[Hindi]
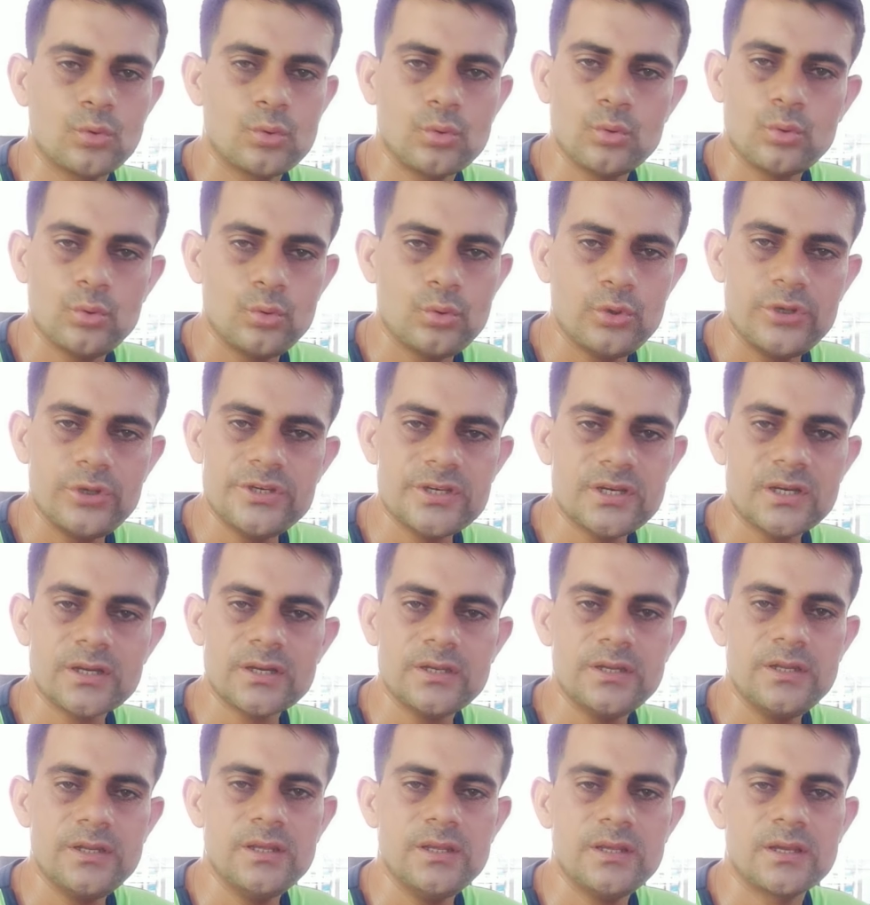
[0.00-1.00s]
कोई शक
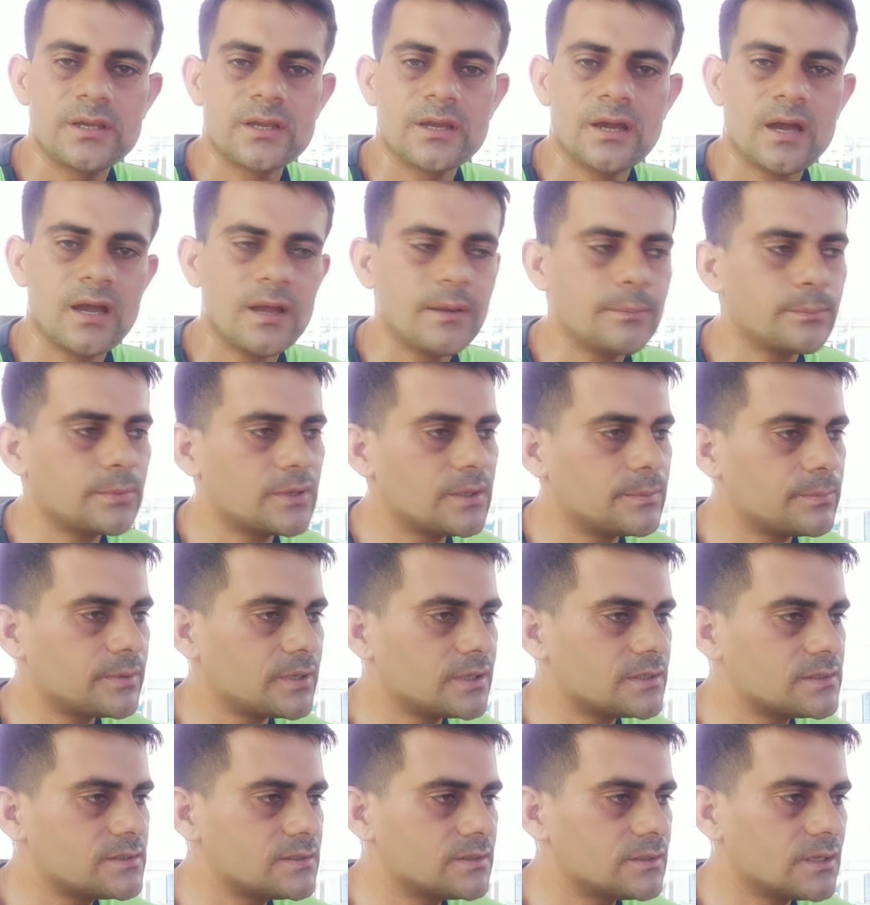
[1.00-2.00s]
नहीं है आपके
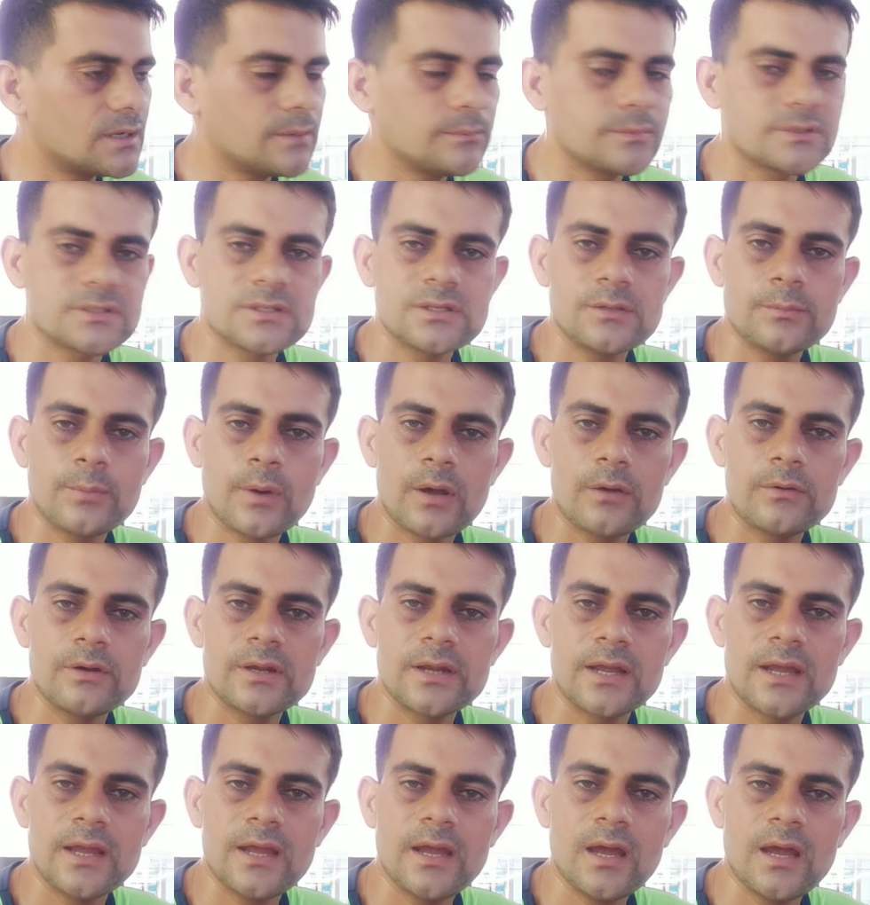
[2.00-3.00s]
पास जितना मसल
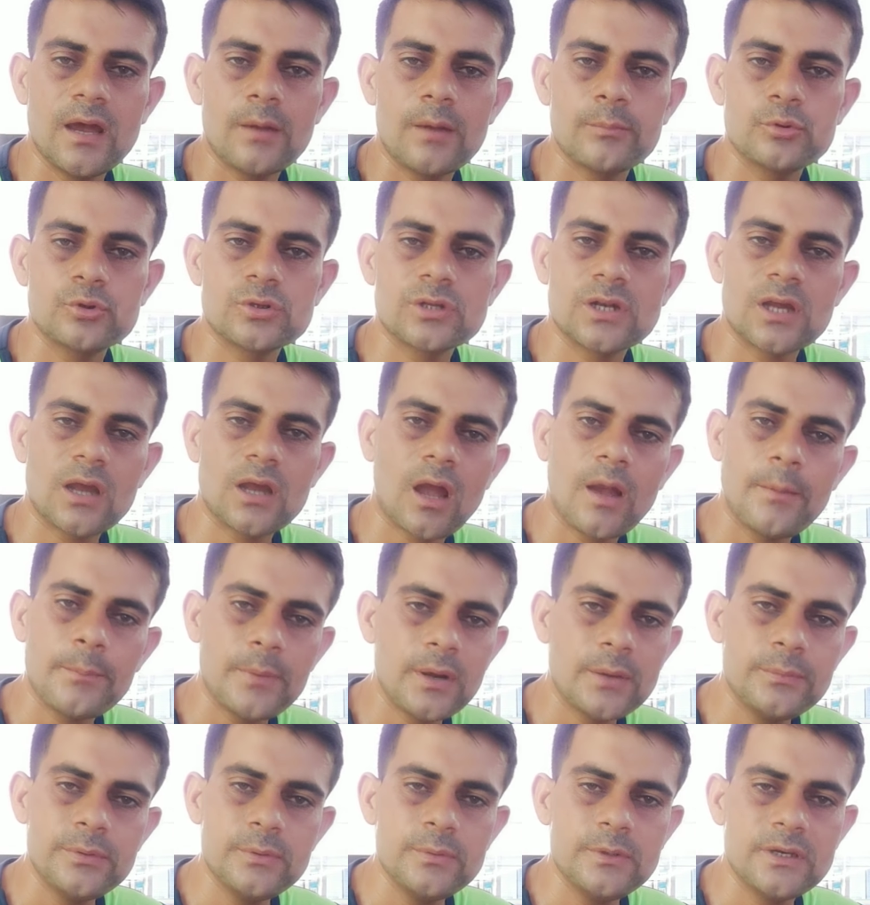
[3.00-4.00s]
पावर है आप उतना काम
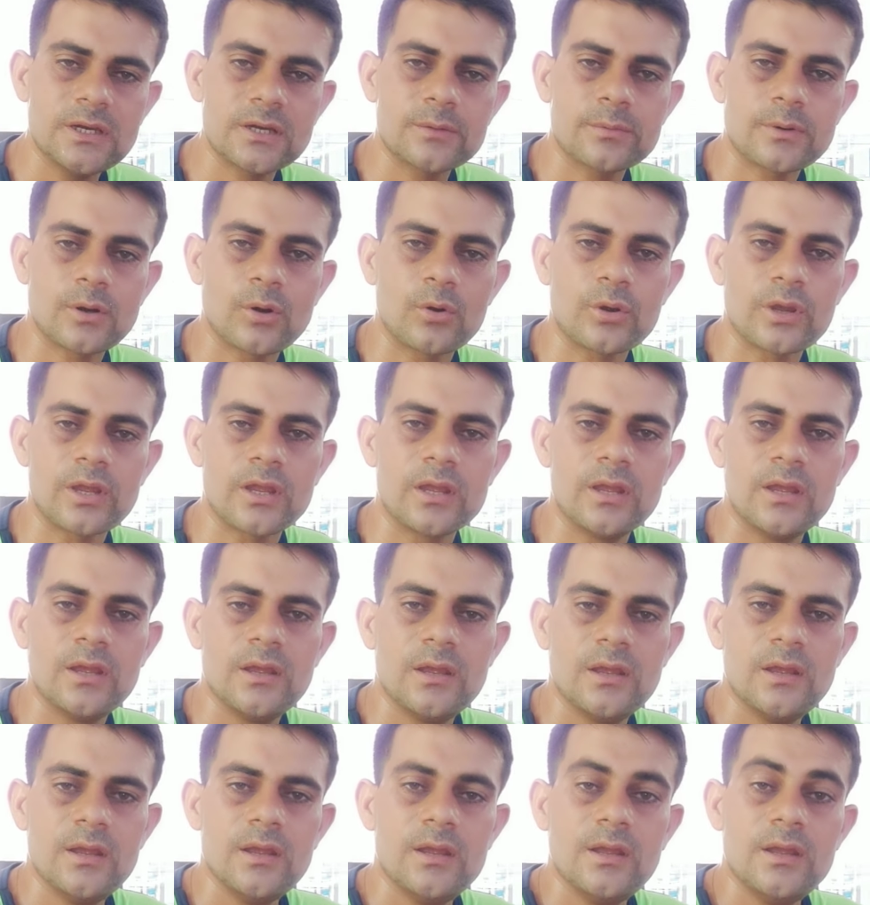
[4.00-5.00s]
कभी भी कर पाओगे
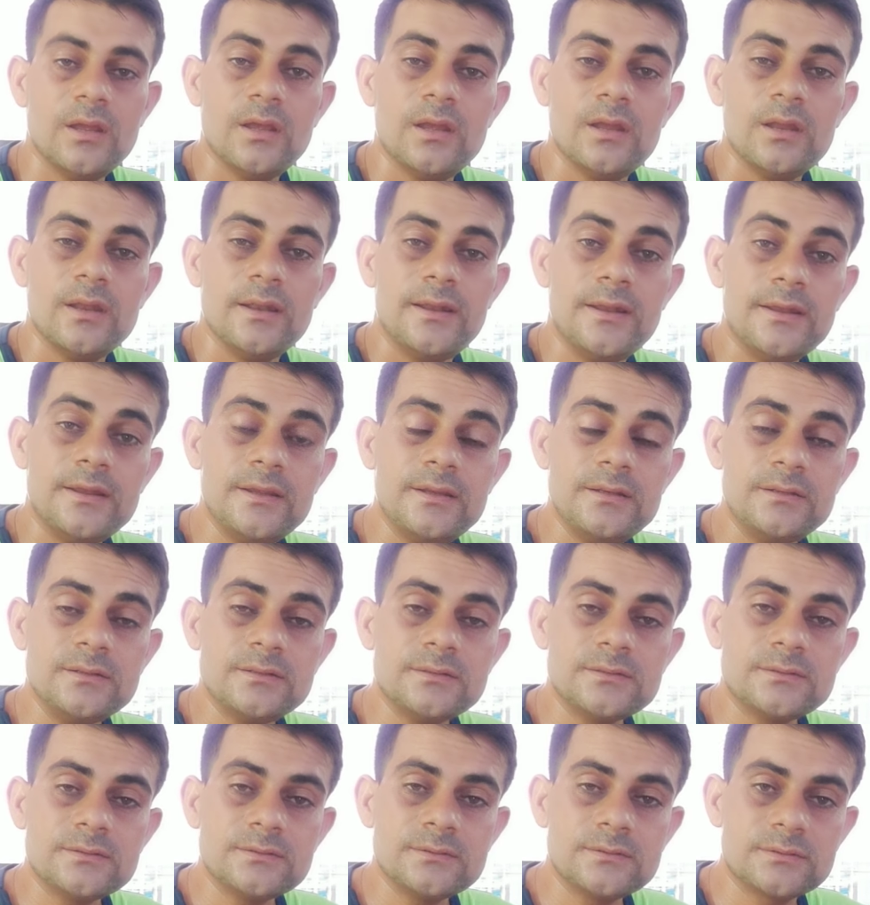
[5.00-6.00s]
लेकिन
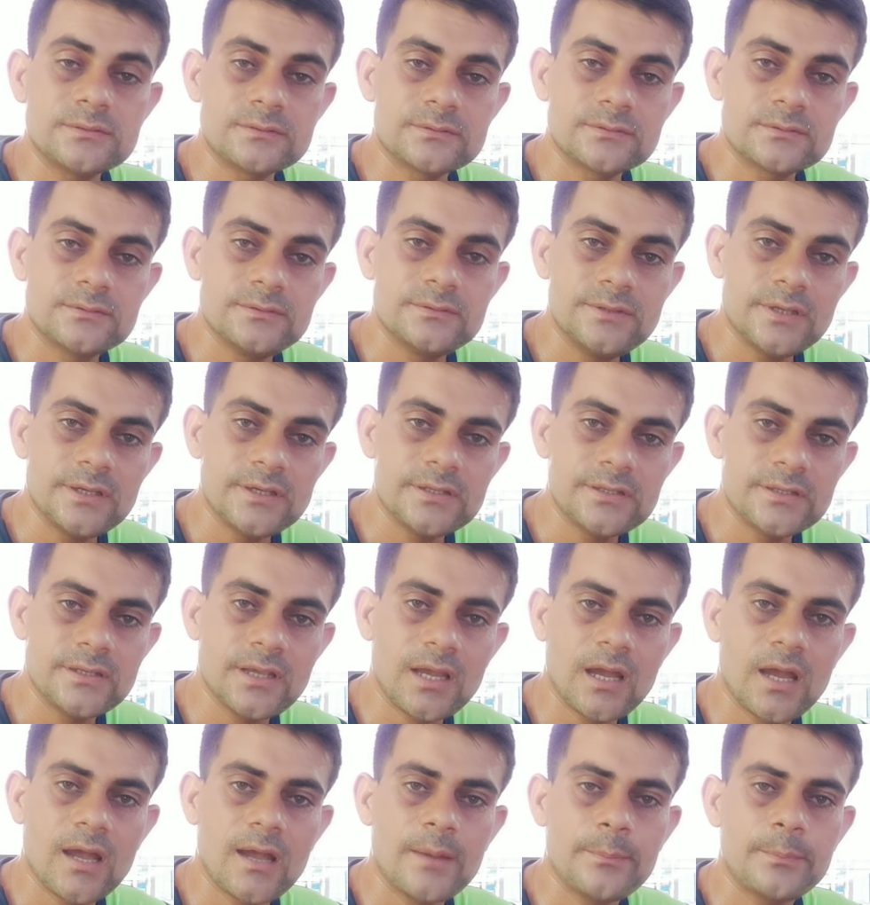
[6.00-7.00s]
जैसे
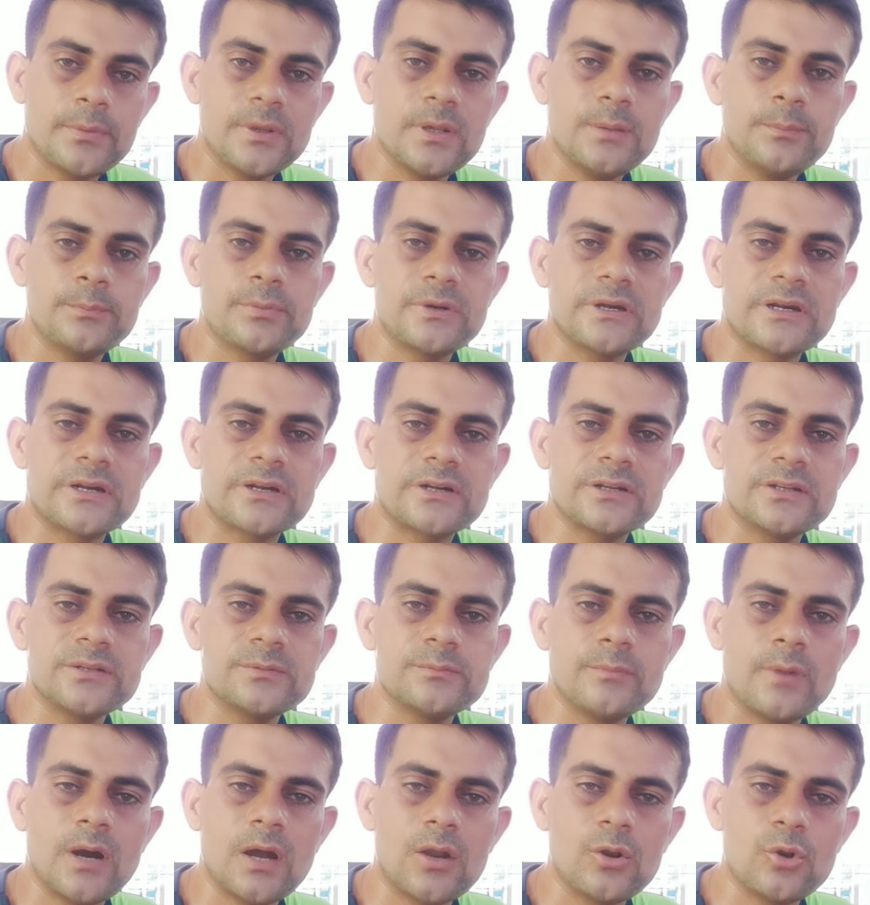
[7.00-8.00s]
आपकी
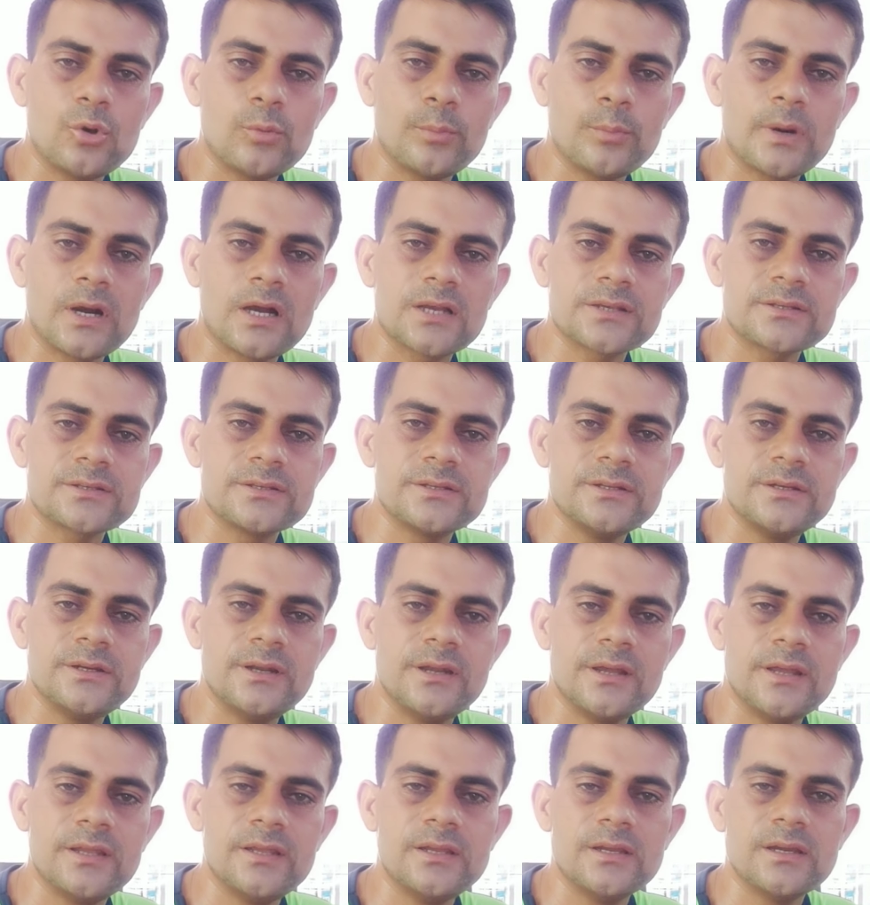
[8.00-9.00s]
प्रैक्टिस मान लो पाँच दिन
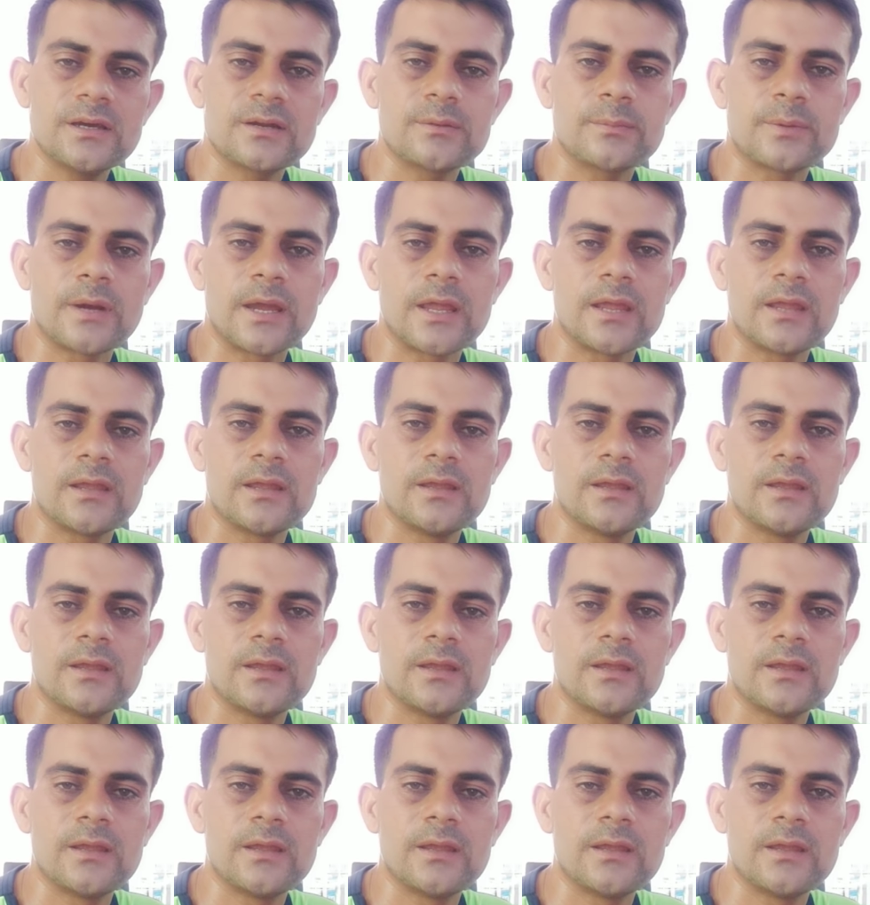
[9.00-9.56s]
नहीं कर पाए